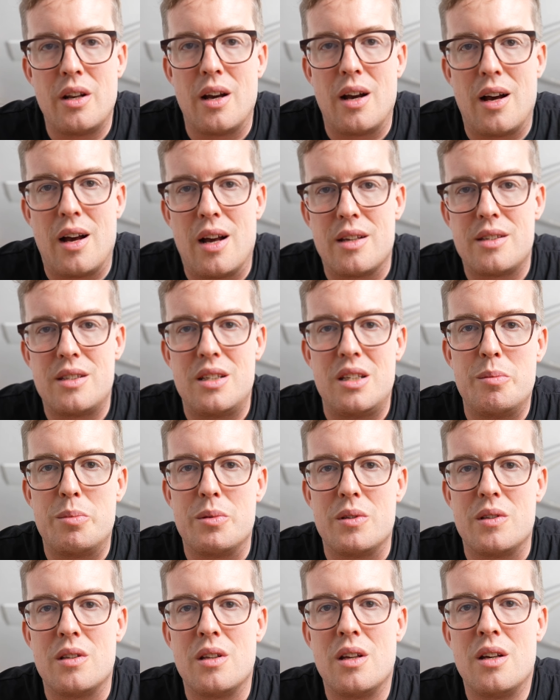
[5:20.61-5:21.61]

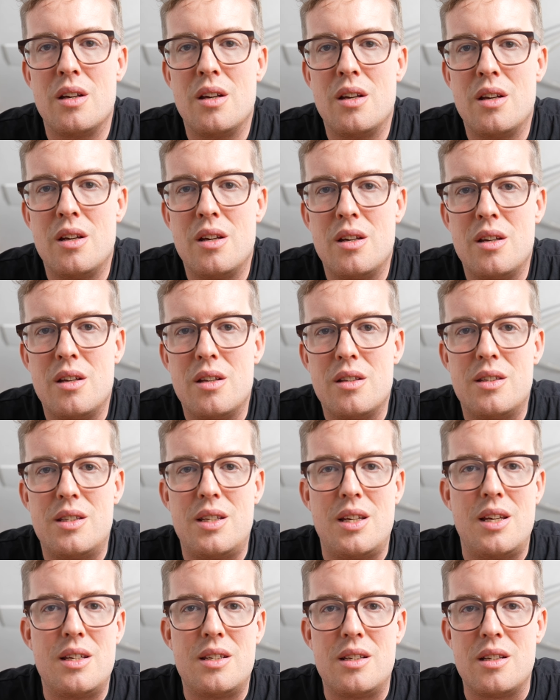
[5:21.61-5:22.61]

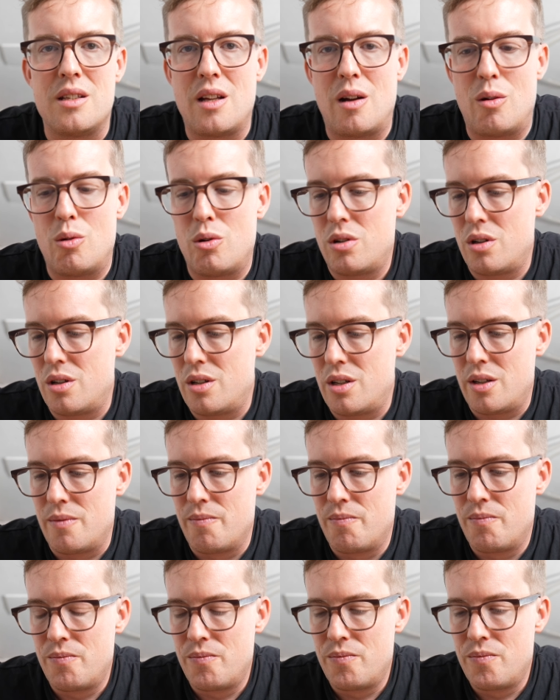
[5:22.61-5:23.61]
A7C sind auch, äh,
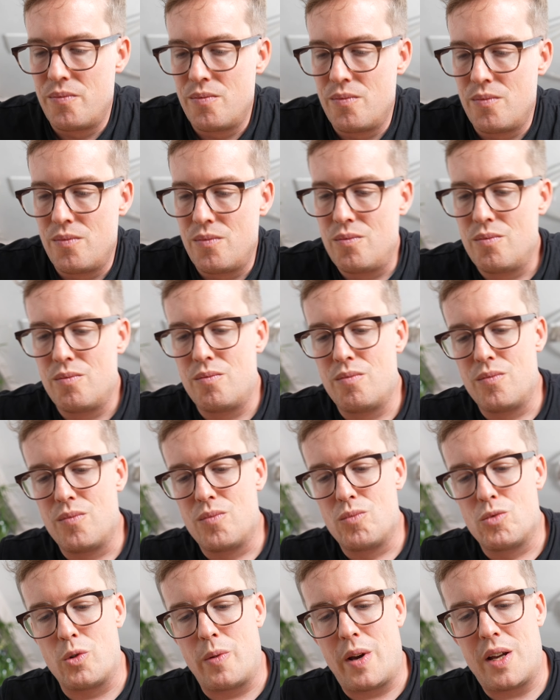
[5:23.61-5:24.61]

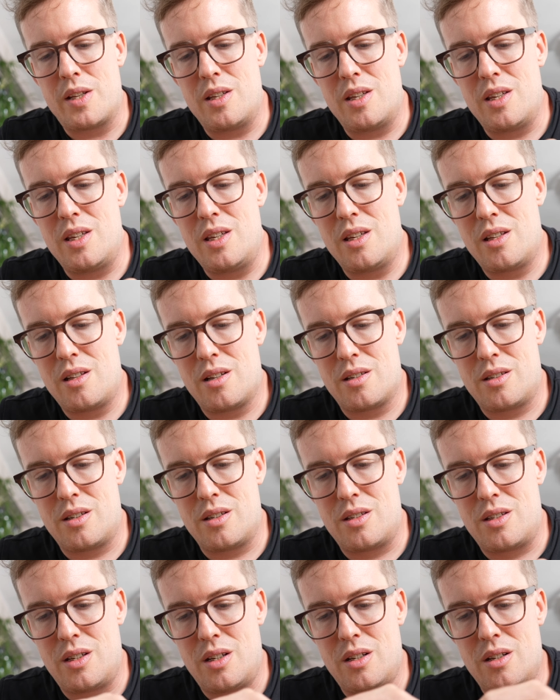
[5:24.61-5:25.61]
soweit ich das
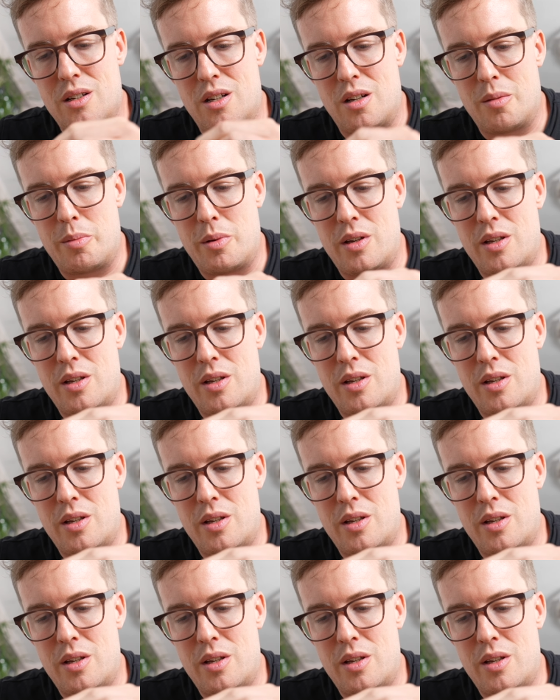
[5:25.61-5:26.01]
gesehen habe,